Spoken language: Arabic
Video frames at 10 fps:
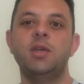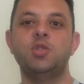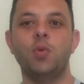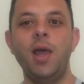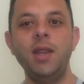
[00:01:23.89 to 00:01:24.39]

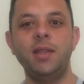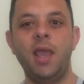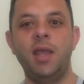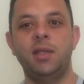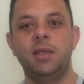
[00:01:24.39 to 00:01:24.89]
السؤال
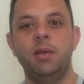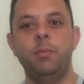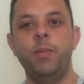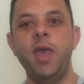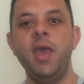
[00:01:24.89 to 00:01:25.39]
الثاني
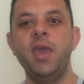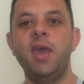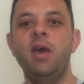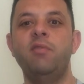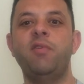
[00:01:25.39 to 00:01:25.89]
ما
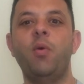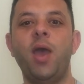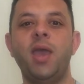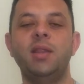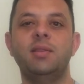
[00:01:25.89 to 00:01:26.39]
هي
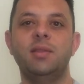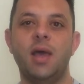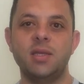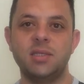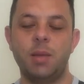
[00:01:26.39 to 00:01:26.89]
فوائد
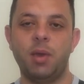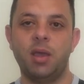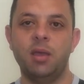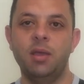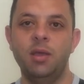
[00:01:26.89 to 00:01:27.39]

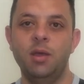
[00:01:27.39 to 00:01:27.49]
السمك؟